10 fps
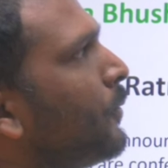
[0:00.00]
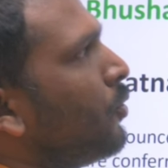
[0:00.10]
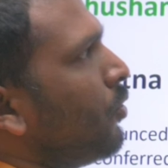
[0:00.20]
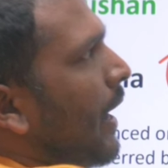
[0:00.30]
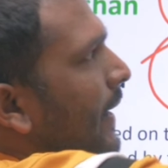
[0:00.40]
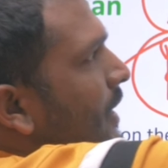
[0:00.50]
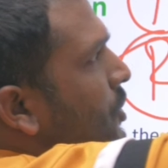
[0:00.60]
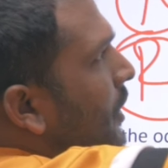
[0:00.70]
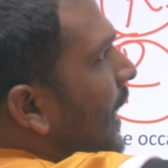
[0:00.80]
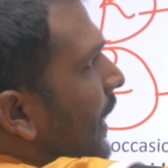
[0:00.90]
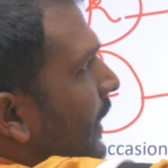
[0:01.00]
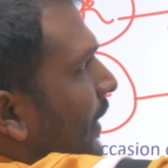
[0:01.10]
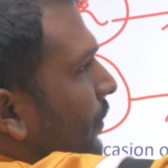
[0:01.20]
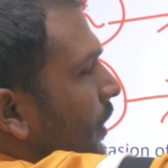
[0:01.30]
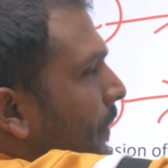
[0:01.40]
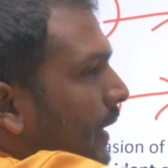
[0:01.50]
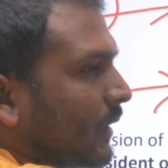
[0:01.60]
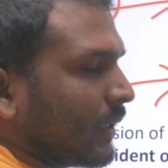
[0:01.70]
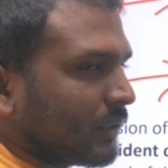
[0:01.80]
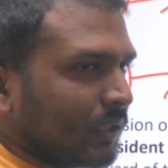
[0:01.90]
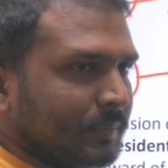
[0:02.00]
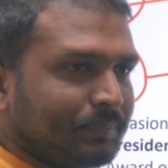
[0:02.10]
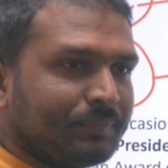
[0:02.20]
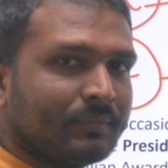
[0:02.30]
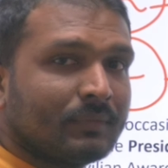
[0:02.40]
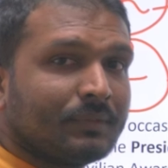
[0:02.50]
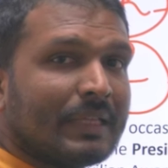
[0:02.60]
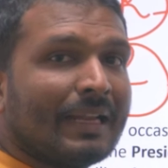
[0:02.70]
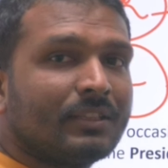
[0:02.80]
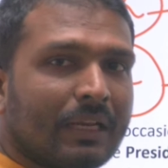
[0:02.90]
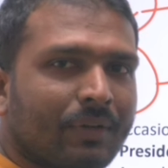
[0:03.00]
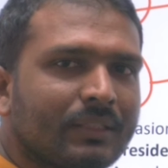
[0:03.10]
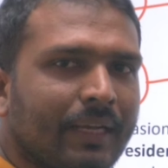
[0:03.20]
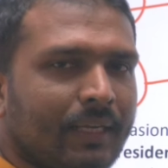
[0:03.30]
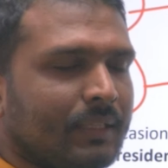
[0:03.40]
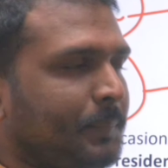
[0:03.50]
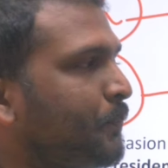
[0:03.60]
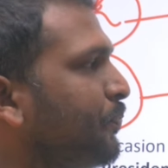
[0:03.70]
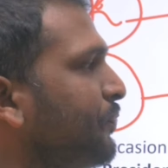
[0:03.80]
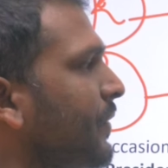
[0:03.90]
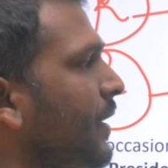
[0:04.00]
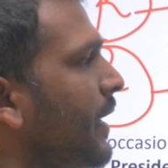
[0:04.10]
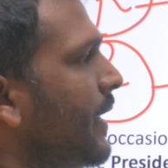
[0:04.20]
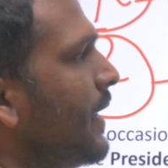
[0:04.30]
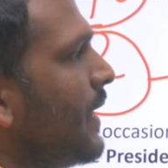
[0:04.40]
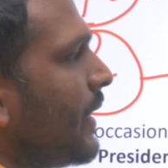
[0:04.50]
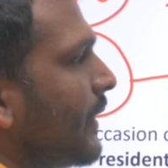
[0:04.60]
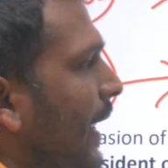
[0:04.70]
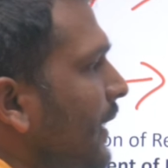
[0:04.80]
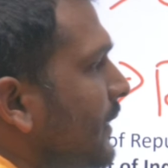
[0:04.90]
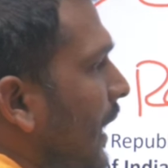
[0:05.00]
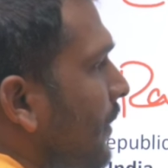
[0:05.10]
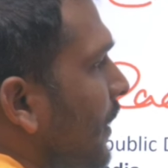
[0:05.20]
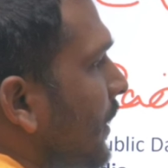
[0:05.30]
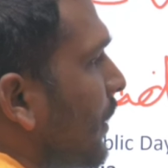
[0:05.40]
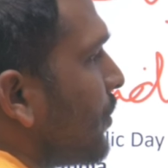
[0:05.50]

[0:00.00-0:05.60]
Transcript: ఇప్పుడు హైయెస్ట్ గ్యారంటీ అవార్డు భారతరత్న దాని తర్వాత ఏంటిది దాని తర్వాత